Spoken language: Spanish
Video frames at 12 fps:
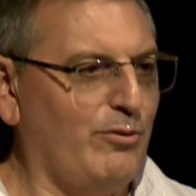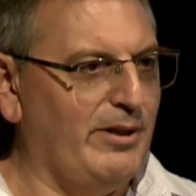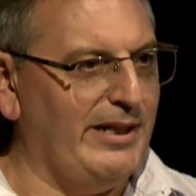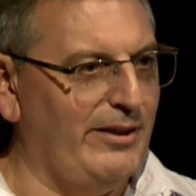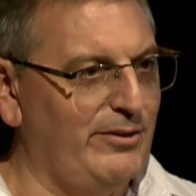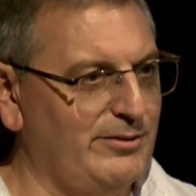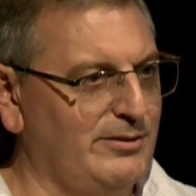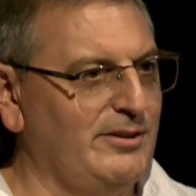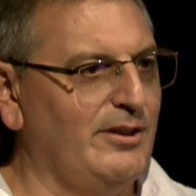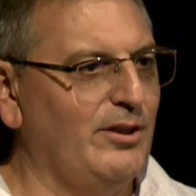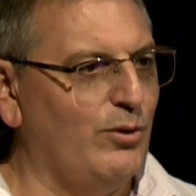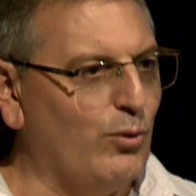cuadrado.
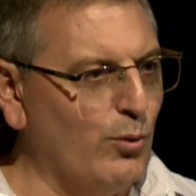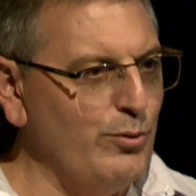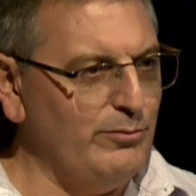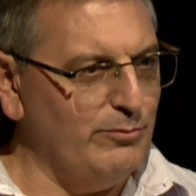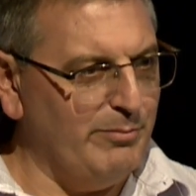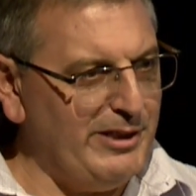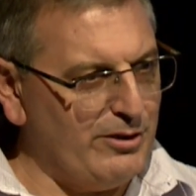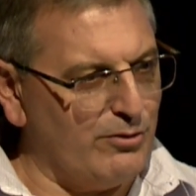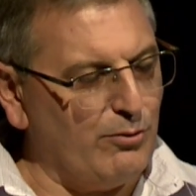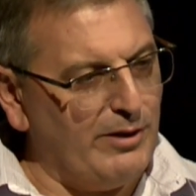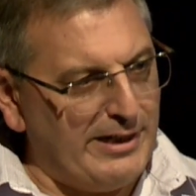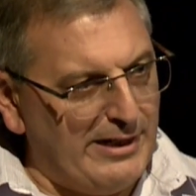Un metro
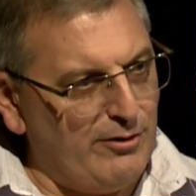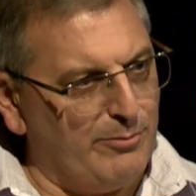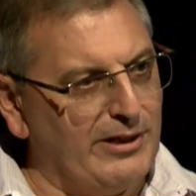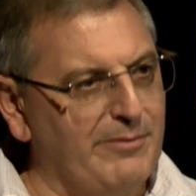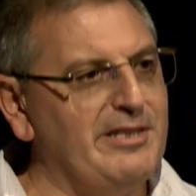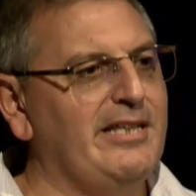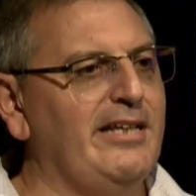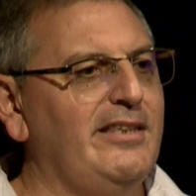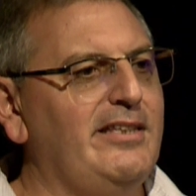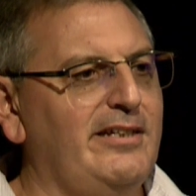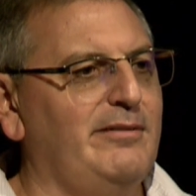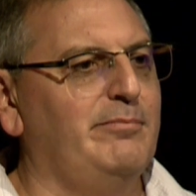cuadrado por
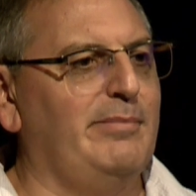habitante